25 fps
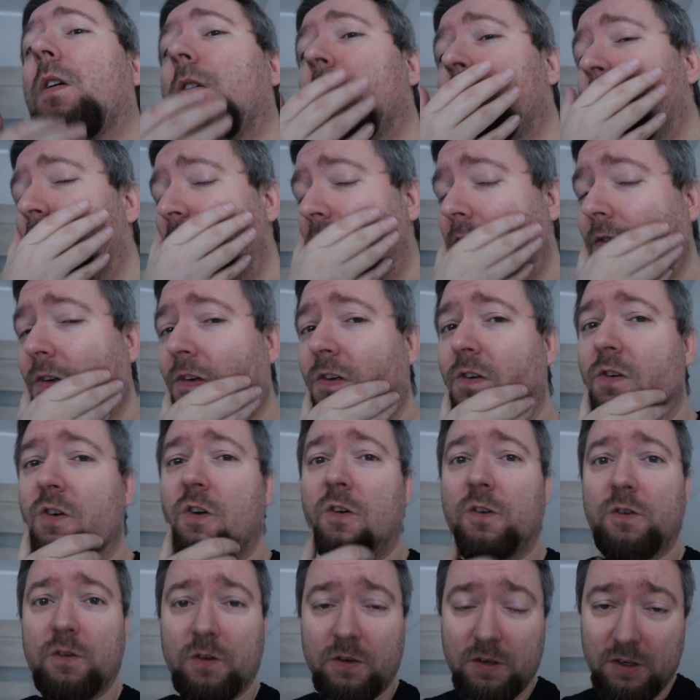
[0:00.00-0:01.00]

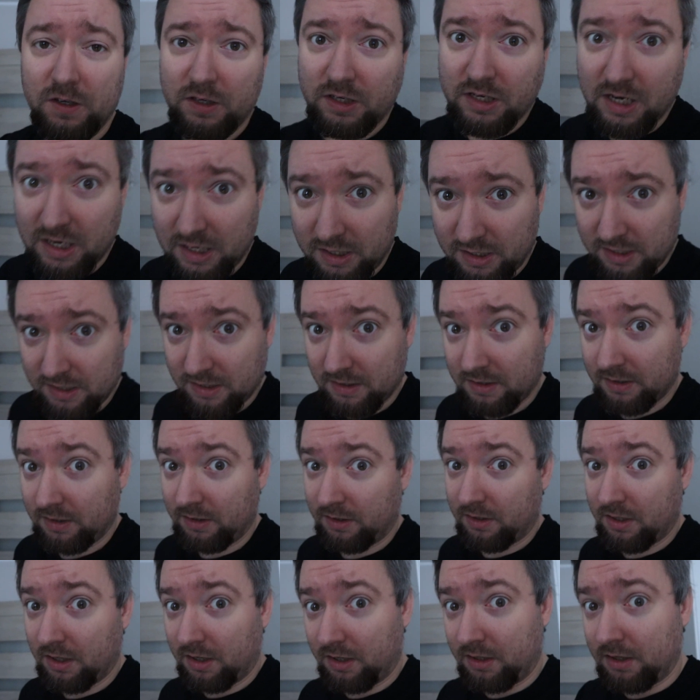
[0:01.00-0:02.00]
odświeżony i tak dalej,
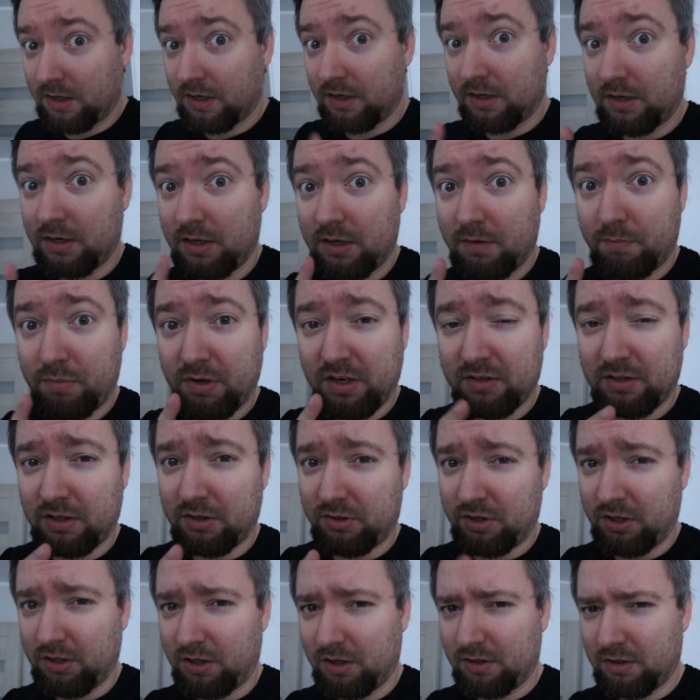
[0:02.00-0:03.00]
i tak dalej.
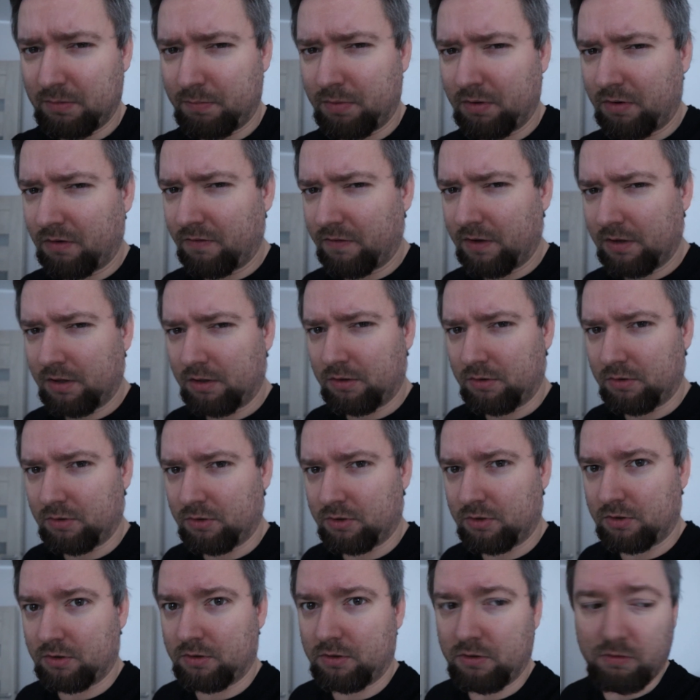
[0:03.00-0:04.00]
Prezenciki zapakowane
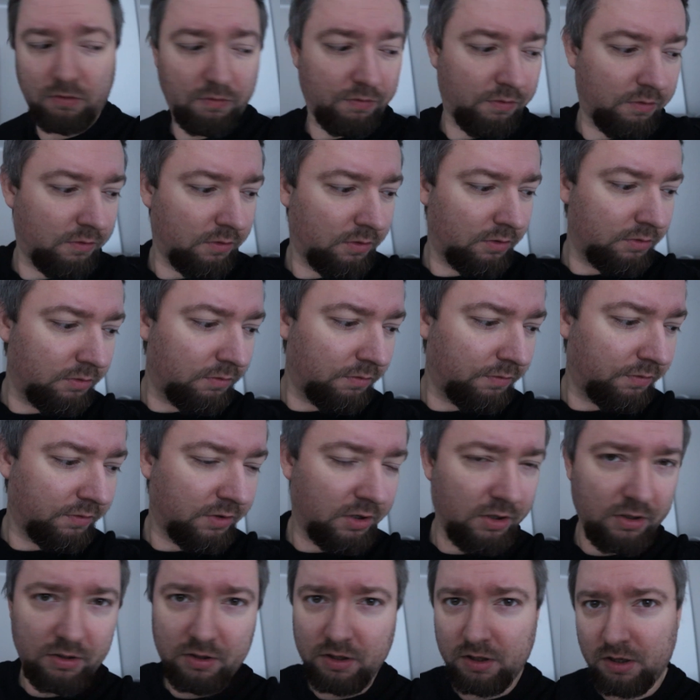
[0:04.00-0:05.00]
już do
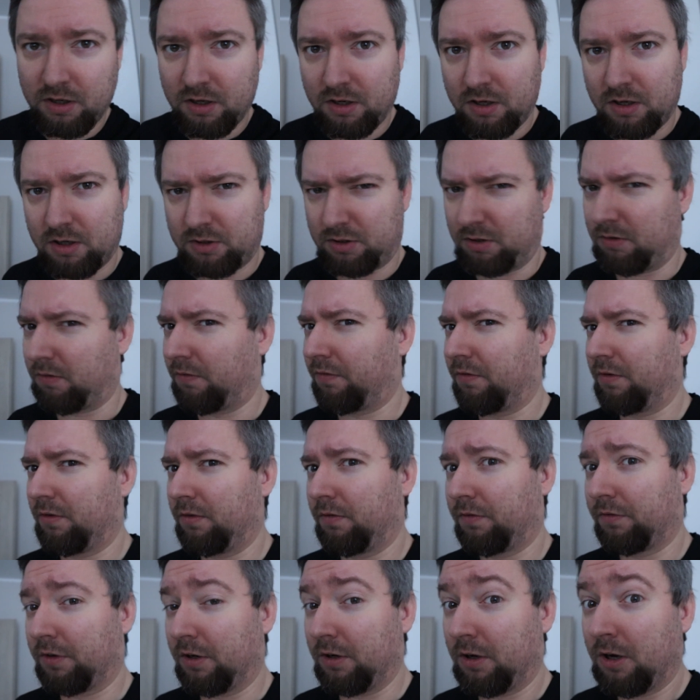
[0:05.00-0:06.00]
foliówki, czy do
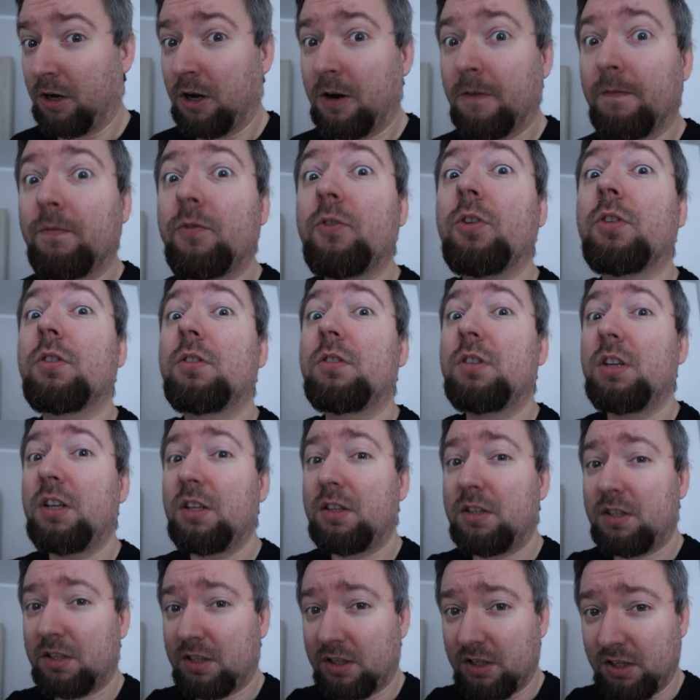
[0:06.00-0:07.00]
foliówki, do
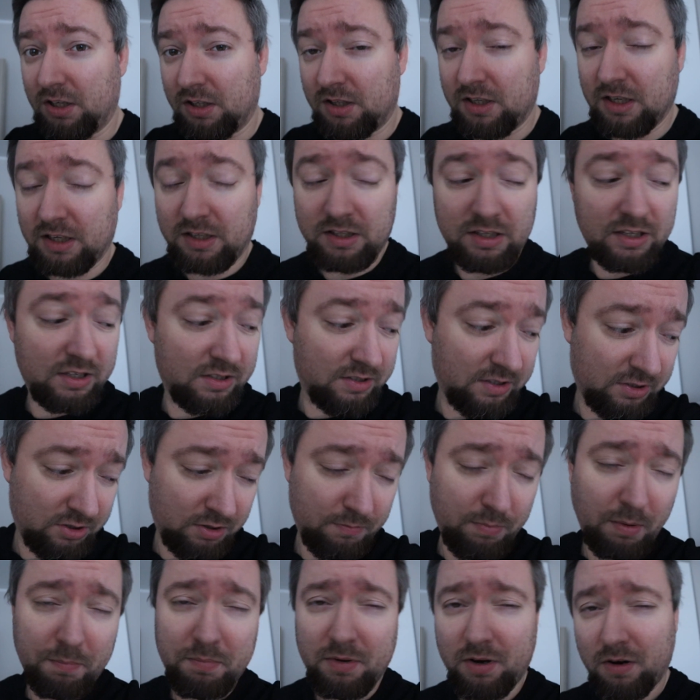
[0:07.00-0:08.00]
tytki, tak jest,
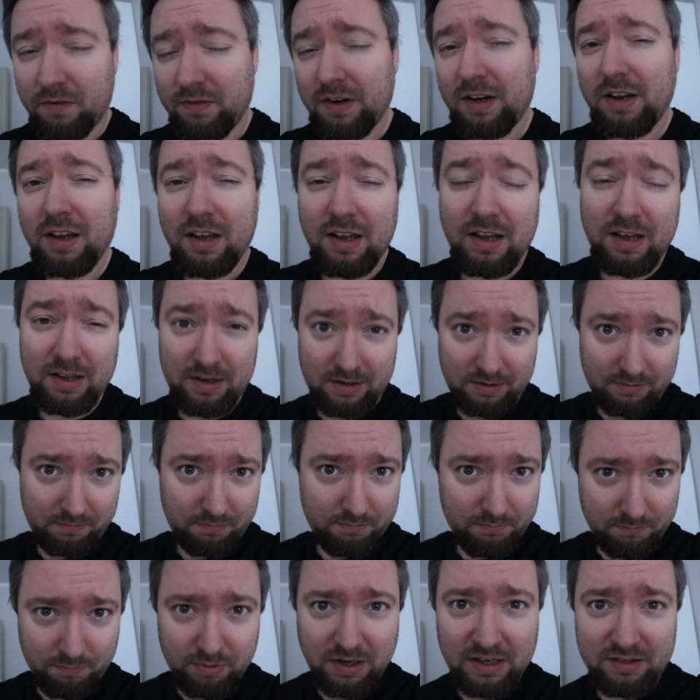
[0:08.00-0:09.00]
znaczy papierowa nie, ale
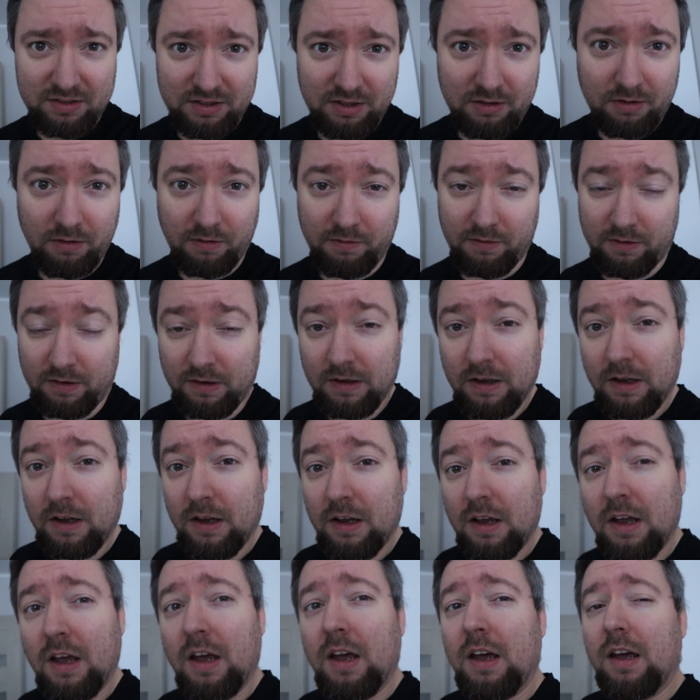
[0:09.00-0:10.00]
plastikowa.
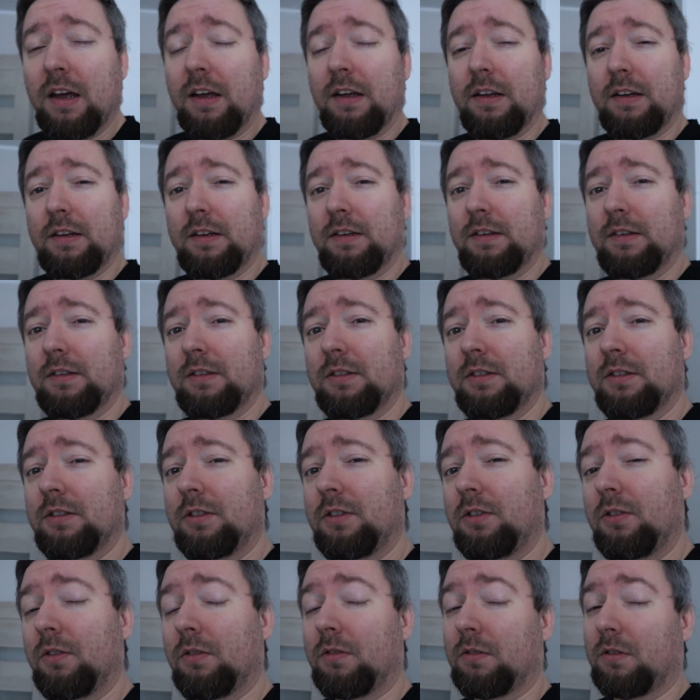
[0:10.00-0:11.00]
E,
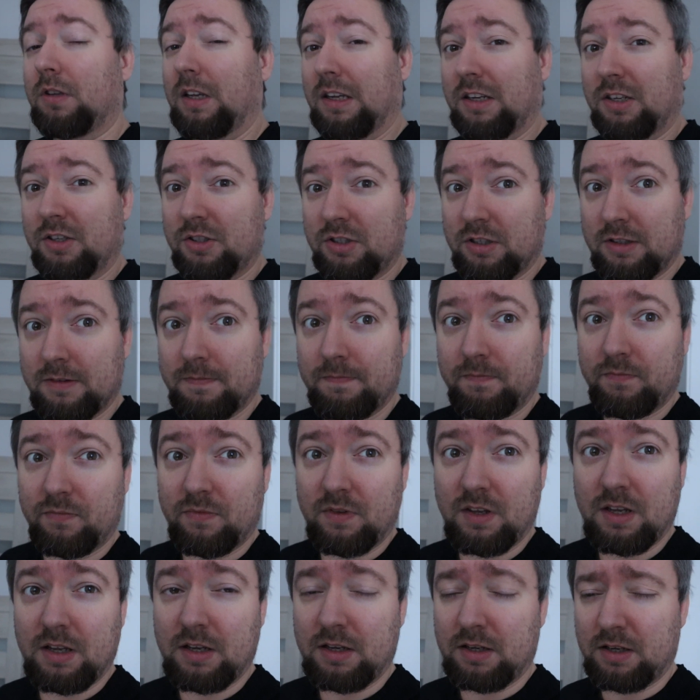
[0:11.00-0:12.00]
no, także
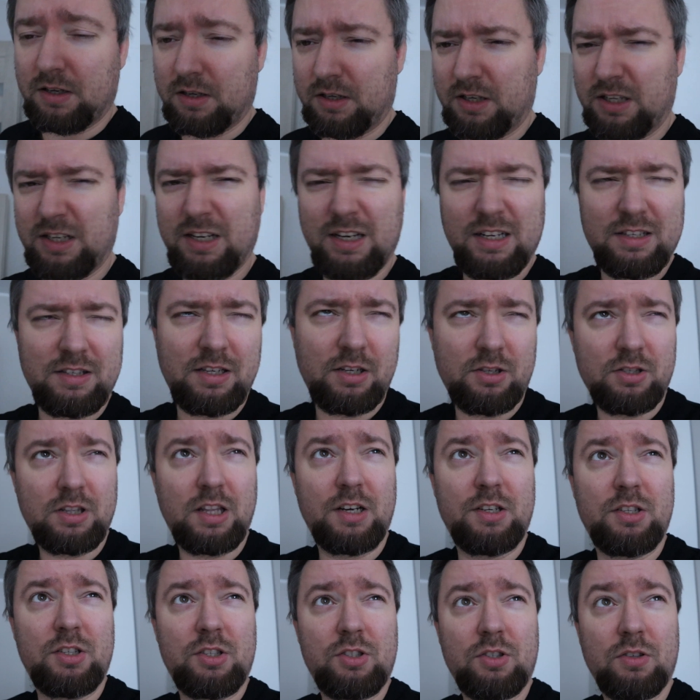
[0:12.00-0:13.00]

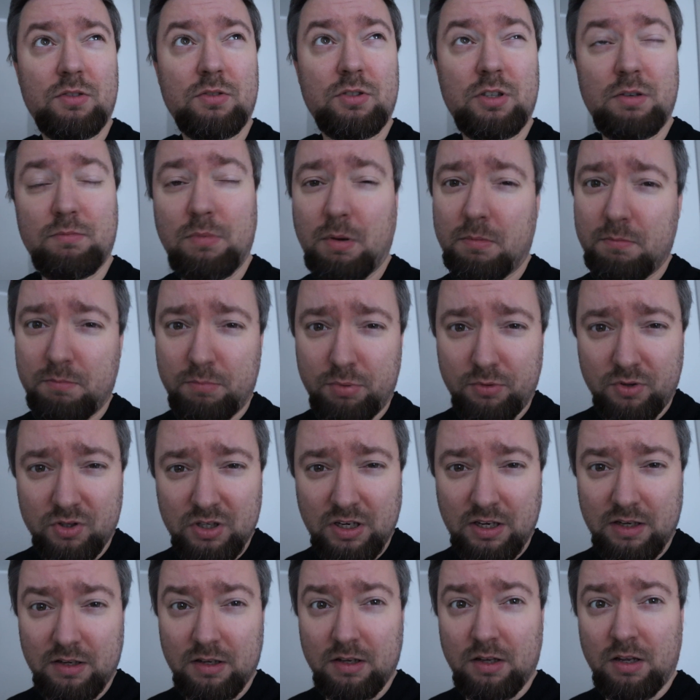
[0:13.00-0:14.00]
11.48 mm, e, mam
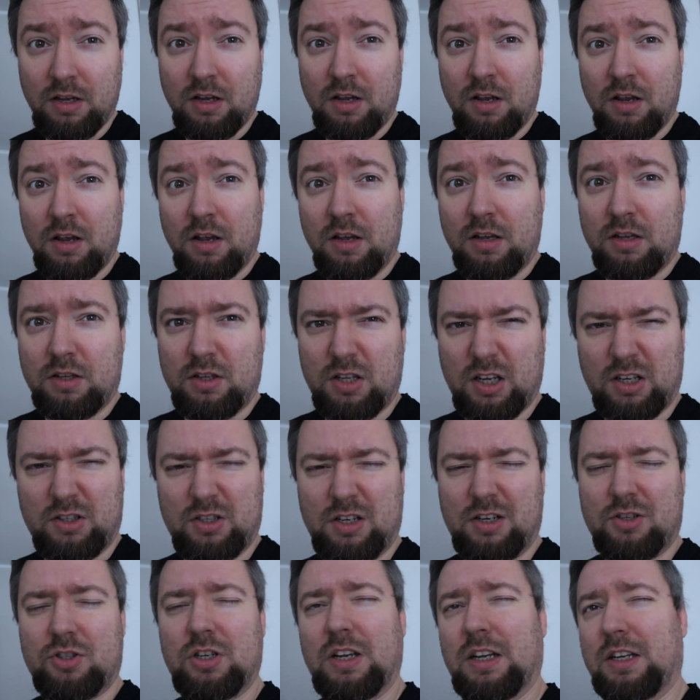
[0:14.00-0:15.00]
busa,
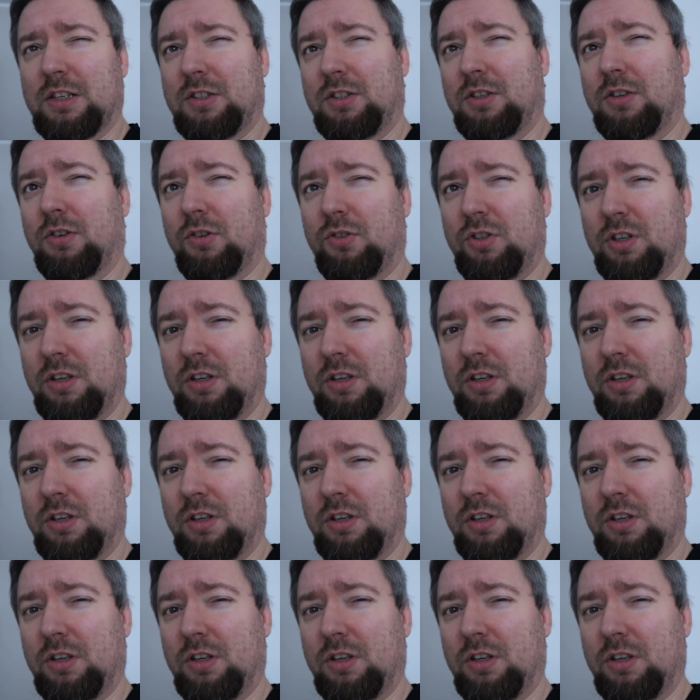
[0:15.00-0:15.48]
także jeszcze jakieś